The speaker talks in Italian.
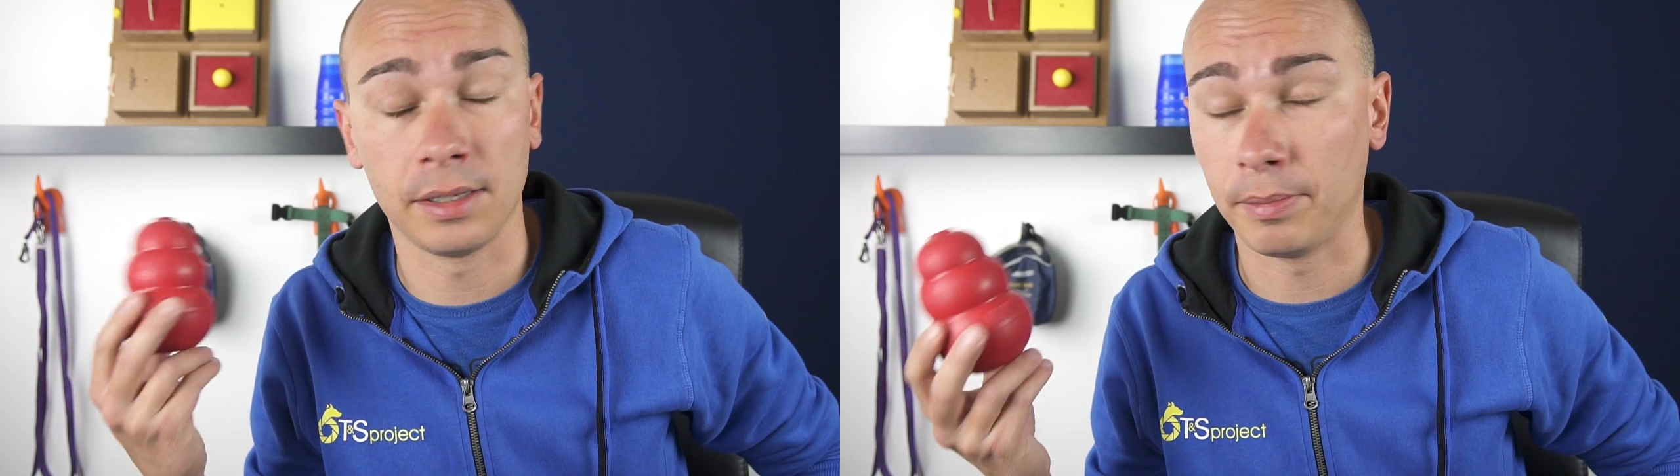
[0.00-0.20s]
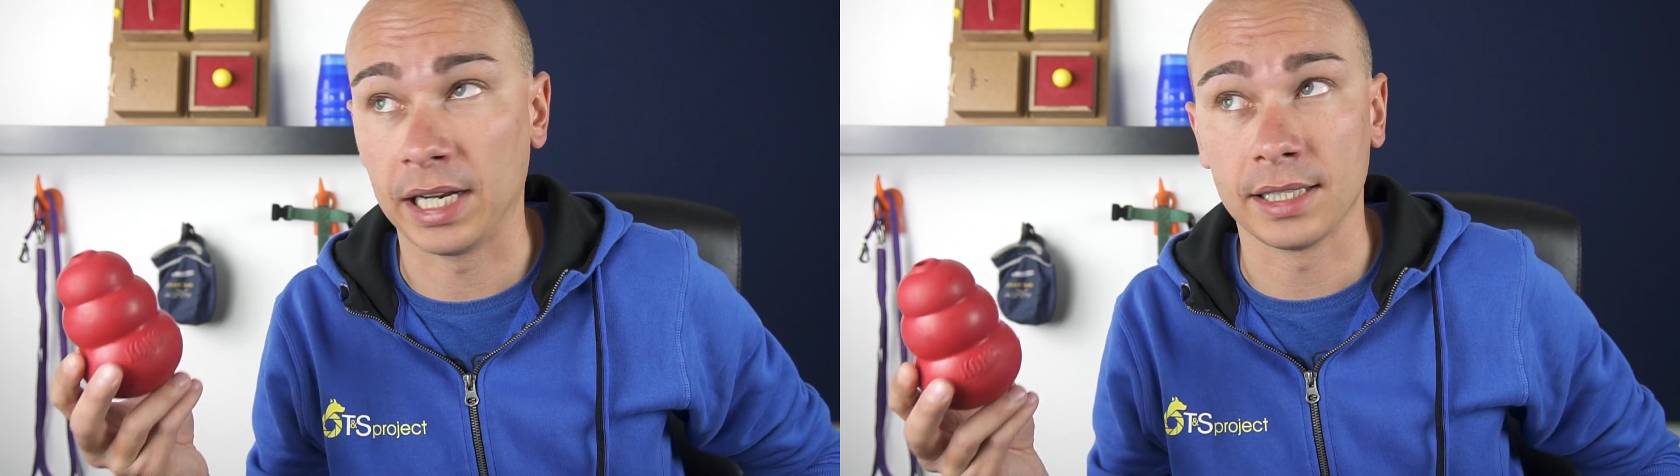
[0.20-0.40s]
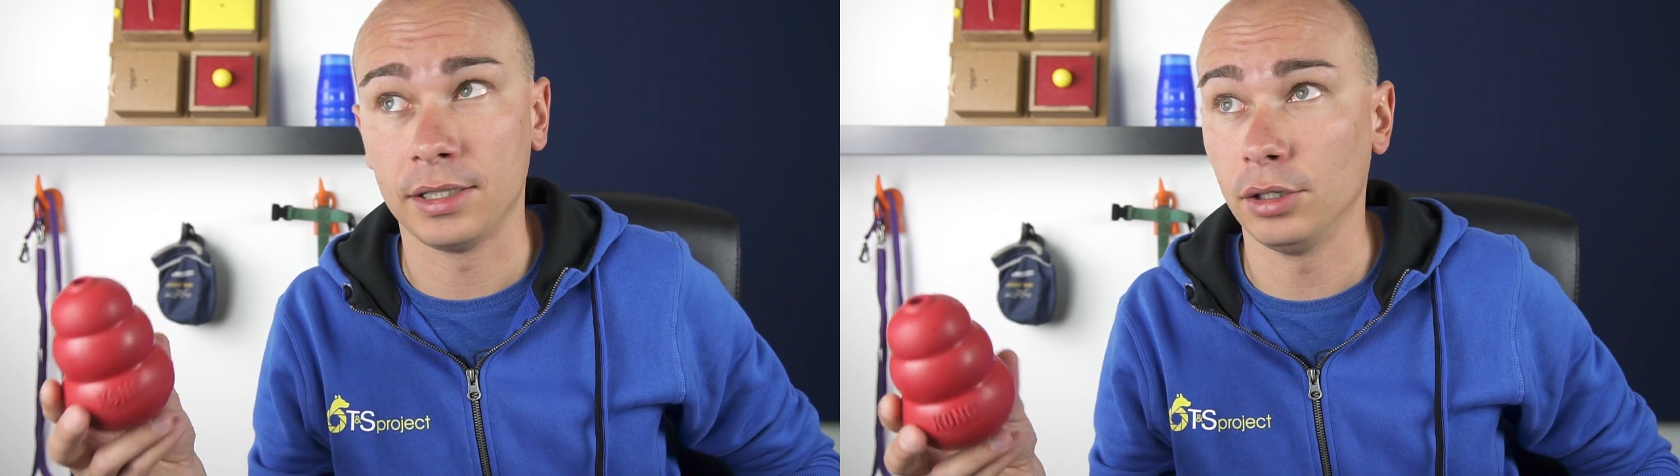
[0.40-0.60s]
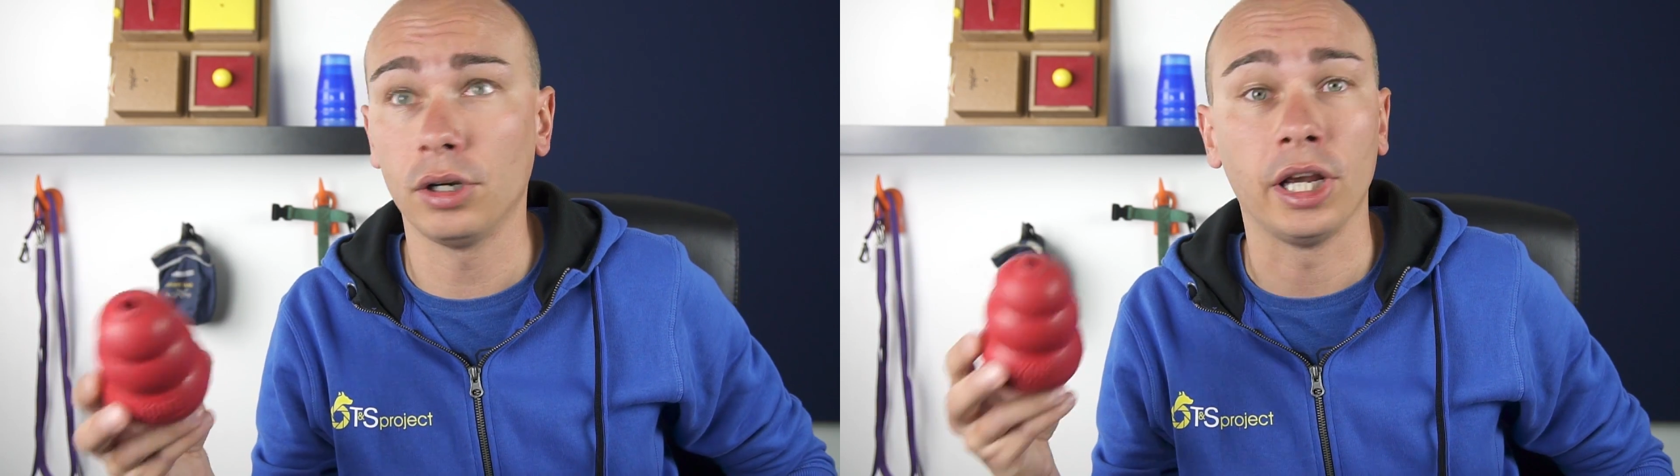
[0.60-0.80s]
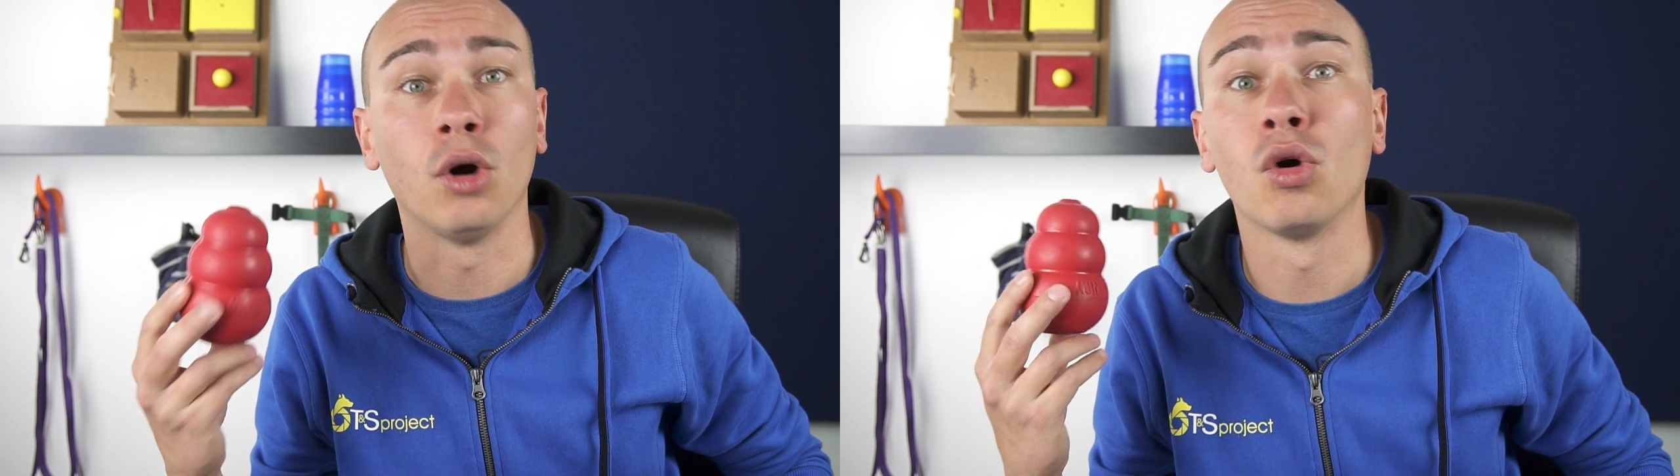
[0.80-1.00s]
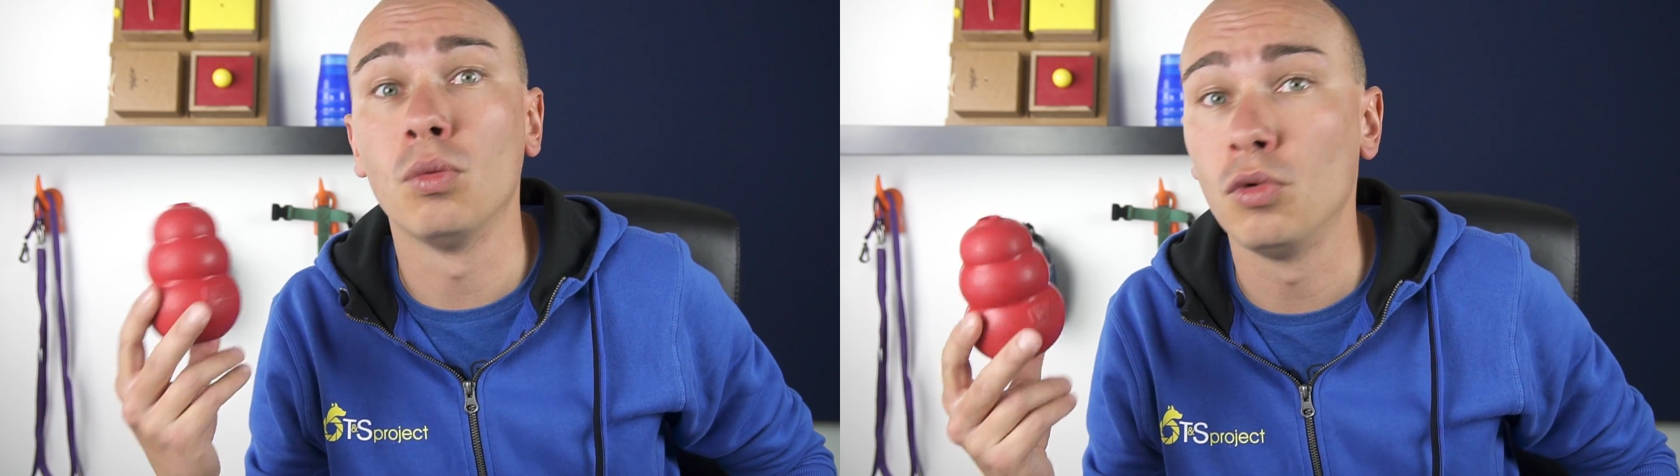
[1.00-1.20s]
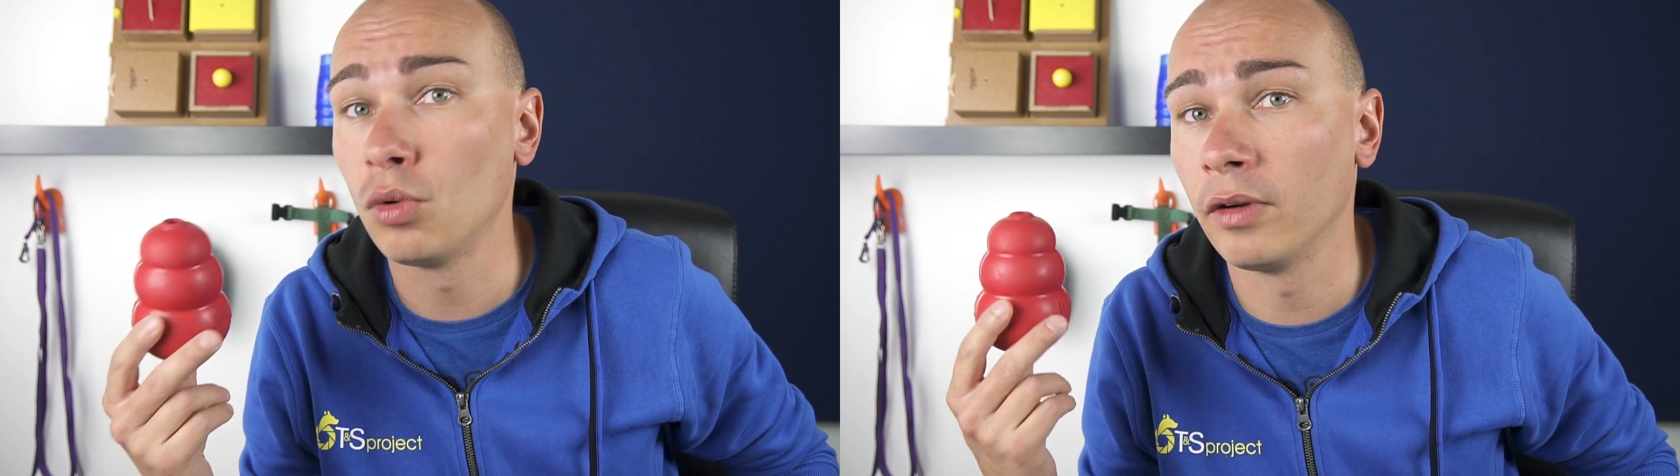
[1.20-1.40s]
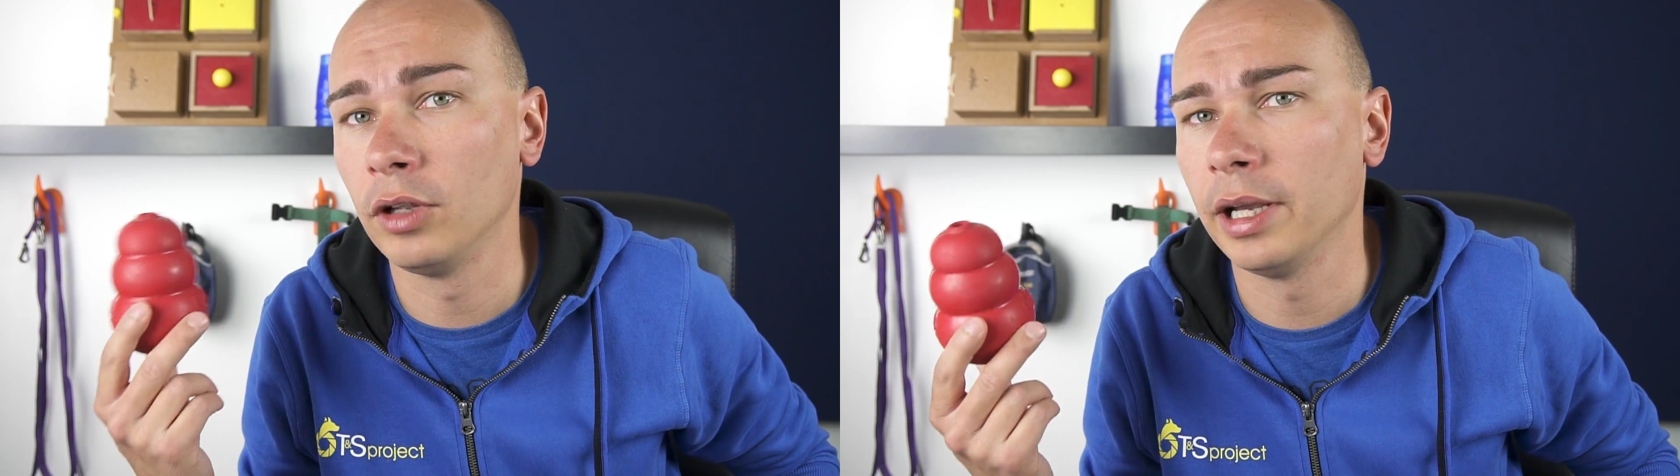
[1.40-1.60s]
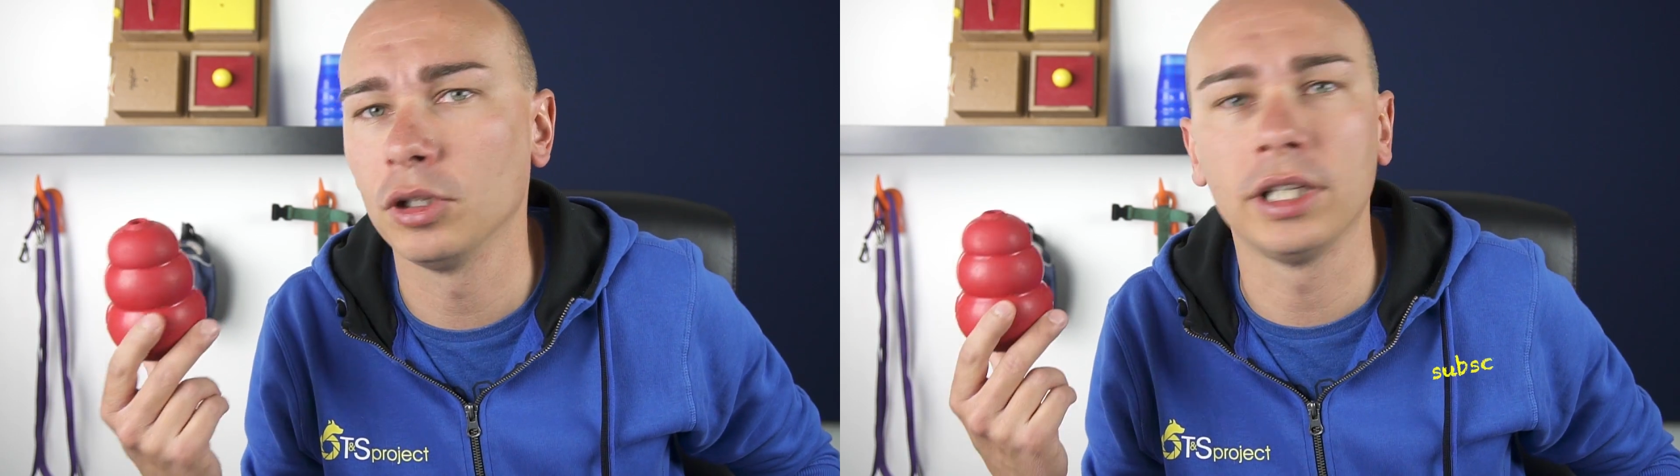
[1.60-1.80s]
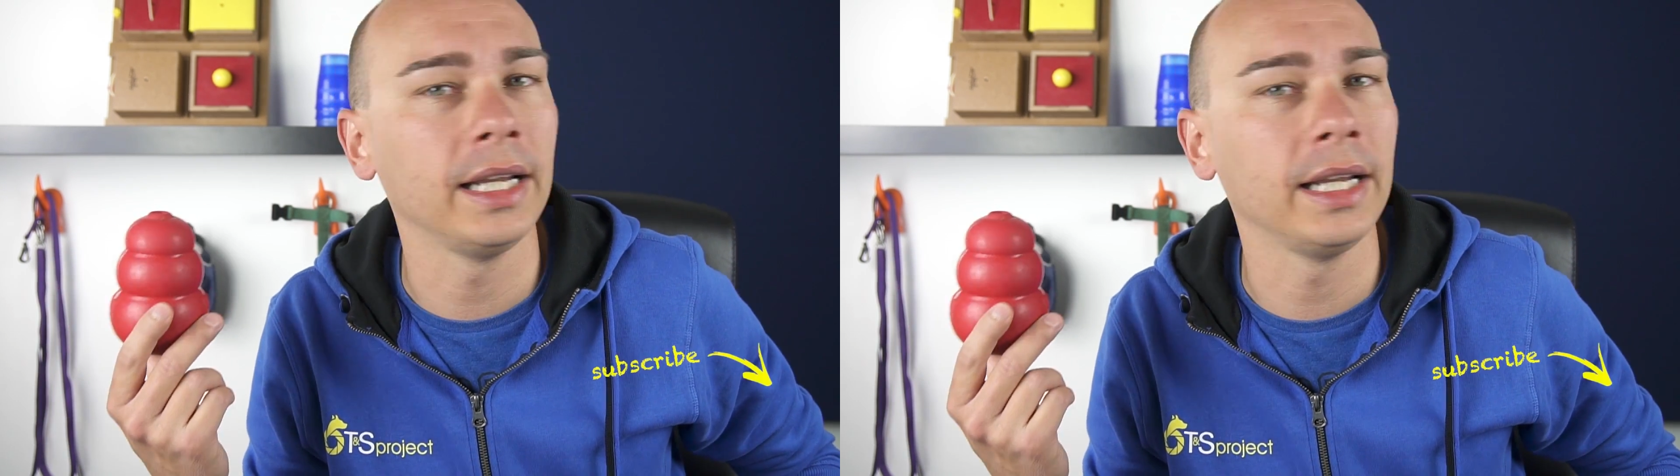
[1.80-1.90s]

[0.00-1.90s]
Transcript: separazione o comunque vogliamo